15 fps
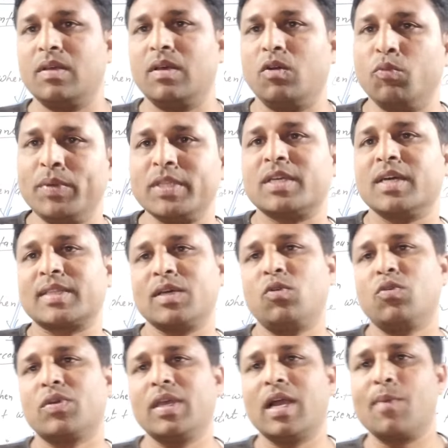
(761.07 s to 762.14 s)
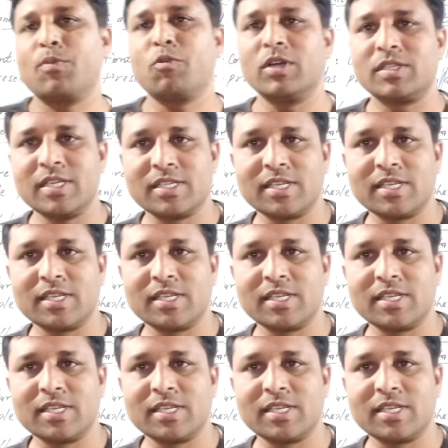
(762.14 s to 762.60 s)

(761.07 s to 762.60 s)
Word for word: उम्मीद करता हूँ कि आपको अच्छे